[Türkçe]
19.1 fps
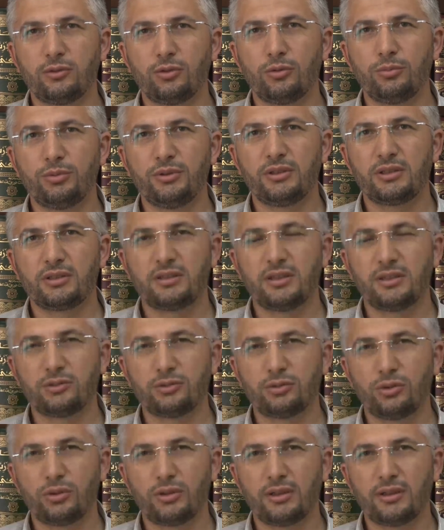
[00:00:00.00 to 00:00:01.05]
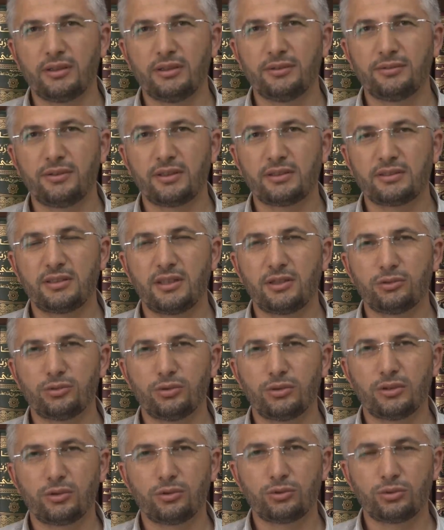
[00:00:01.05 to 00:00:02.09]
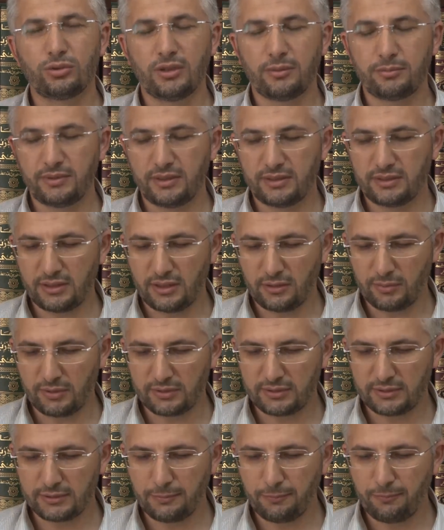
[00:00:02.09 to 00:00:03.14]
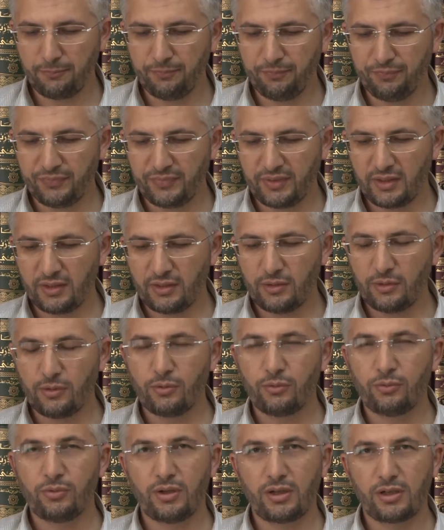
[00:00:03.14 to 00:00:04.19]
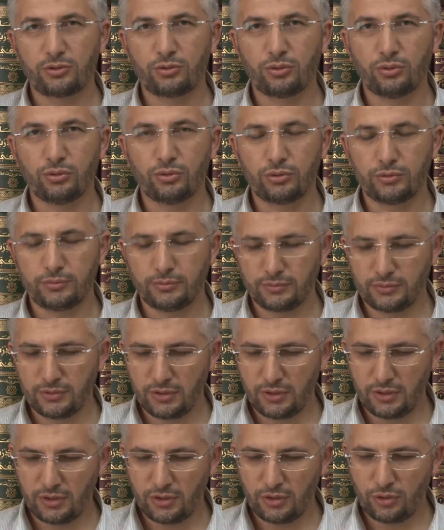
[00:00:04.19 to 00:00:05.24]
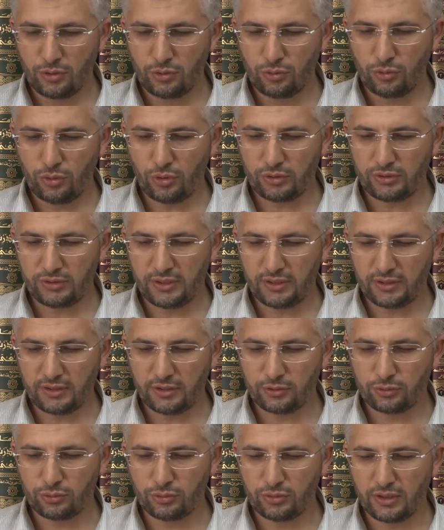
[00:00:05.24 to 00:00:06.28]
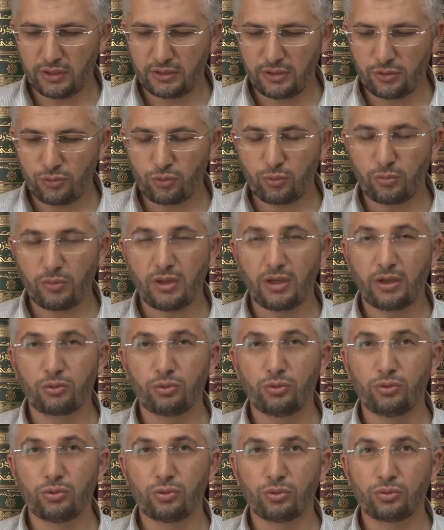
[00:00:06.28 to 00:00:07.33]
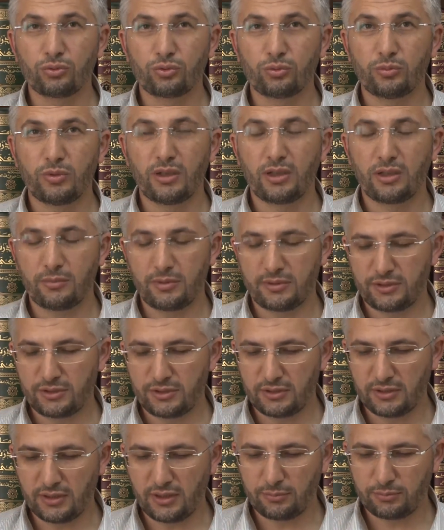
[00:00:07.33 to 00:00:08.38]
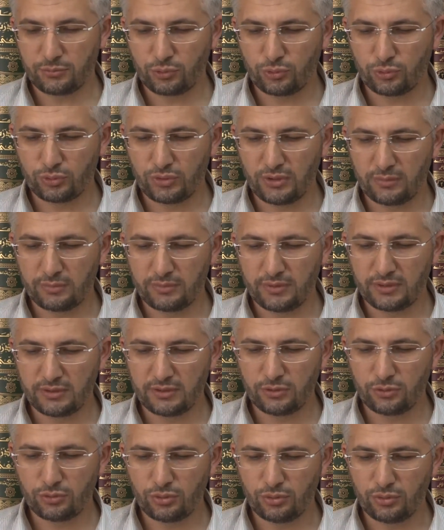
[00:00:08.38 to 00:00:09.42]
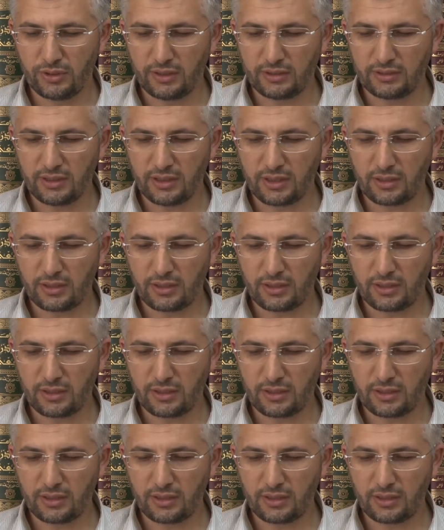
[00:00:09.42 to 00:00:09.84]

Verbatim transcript: O bittikten sonra nifastan sonra gusül abdesti alması farz olur. Dört yerde sünnettir. Cuma günü, cuma namazı için gusül abdesti sünnet.